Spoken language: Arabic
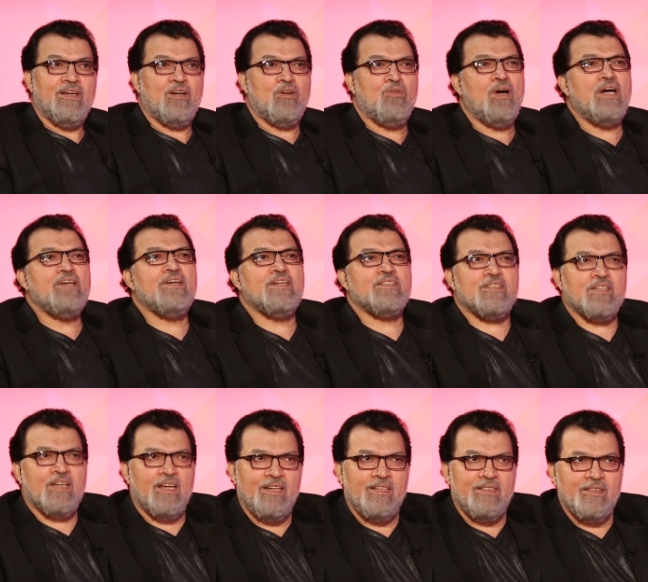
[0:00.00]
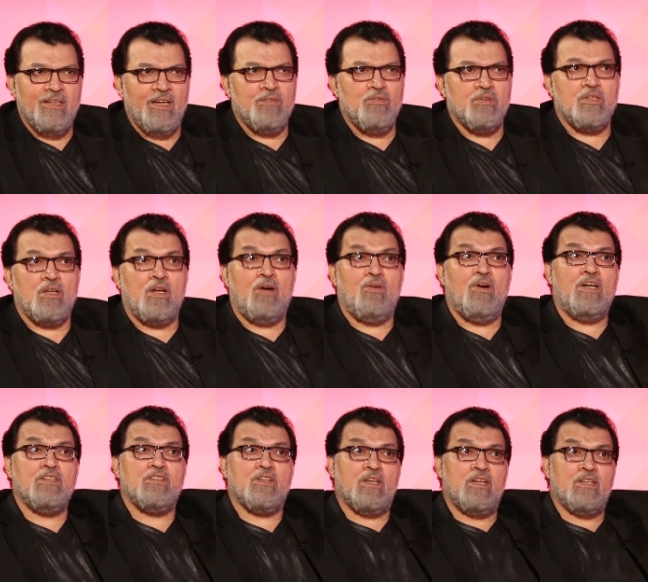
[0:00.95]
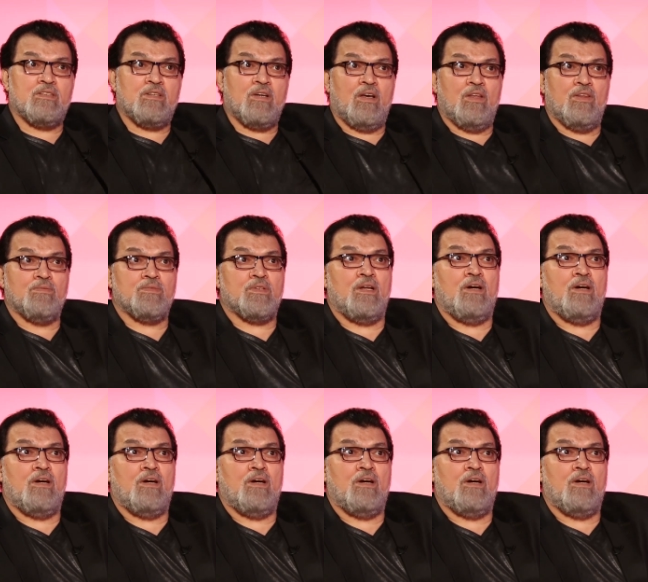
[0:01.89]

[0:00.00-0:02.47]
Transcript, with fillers: هواي ناس تقلد يعني طلع واحد يقلد كاظم